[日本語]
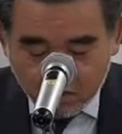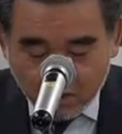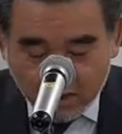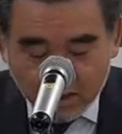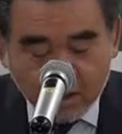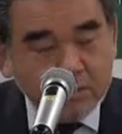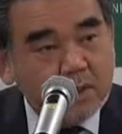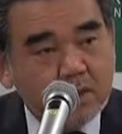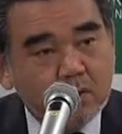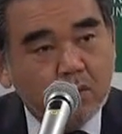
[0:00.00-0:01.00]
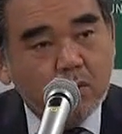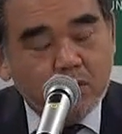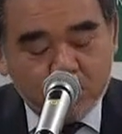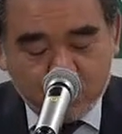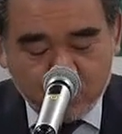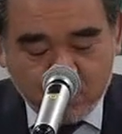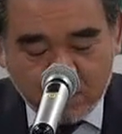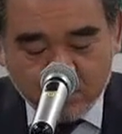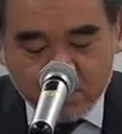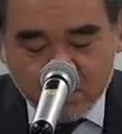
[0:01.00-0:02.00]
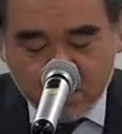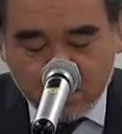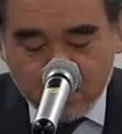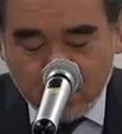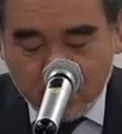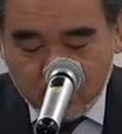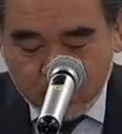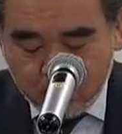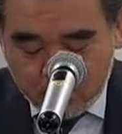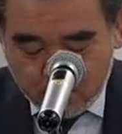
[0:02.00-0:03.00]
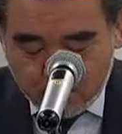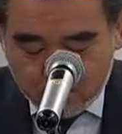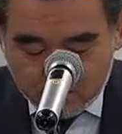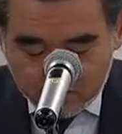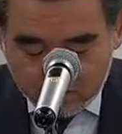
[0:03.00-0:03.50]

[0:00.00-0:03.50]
障害学生の就学支援に、えー